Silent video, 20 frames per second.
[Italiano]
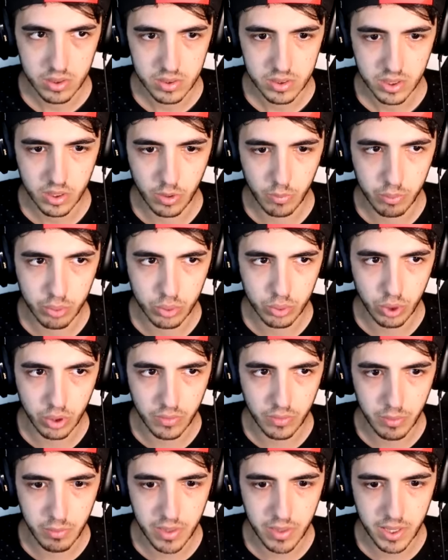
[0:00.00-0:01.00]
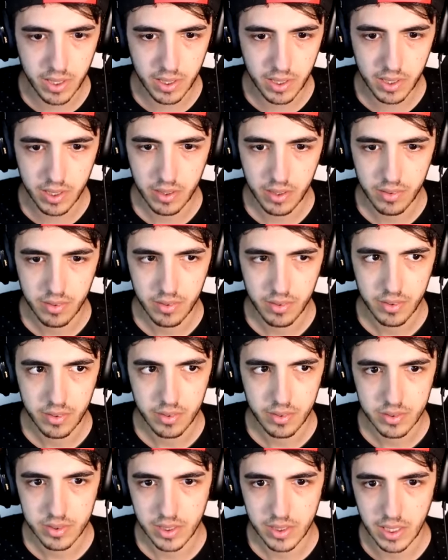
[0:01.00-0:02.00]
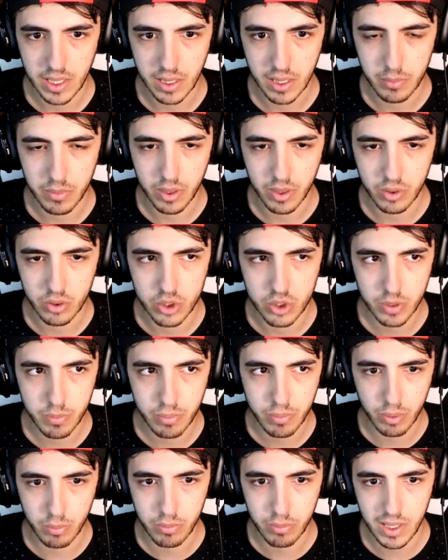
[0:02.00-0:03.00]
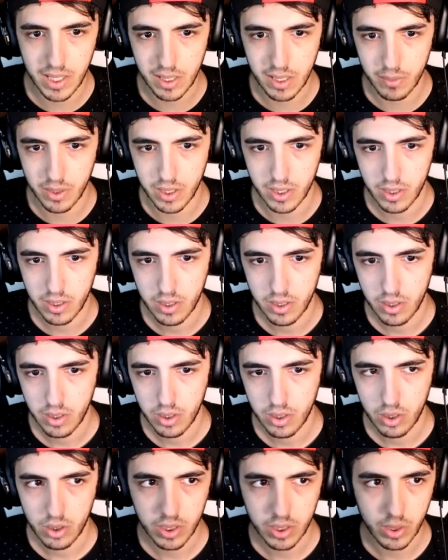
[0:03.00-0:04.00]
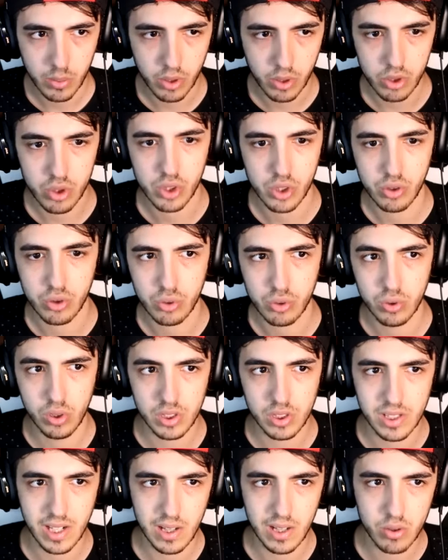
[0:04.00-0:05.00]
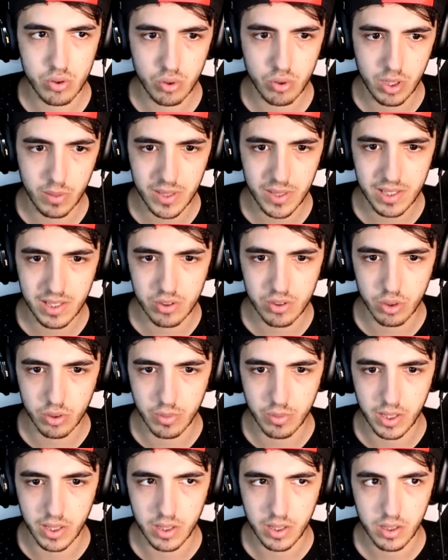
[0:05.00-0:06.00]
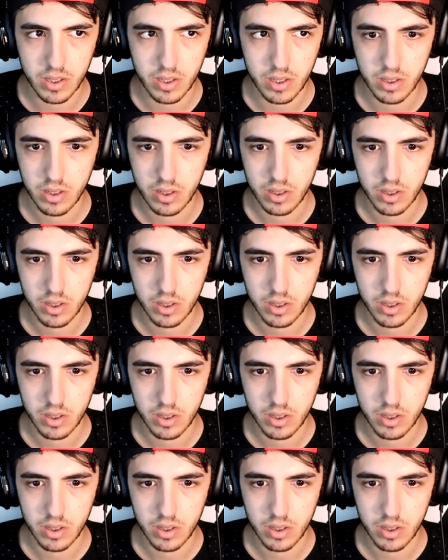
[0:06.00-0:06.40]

Se da un punto non va bene, si cambia, non c'è problema. Che qua non c'è nessuno, saranno sicuramente sopra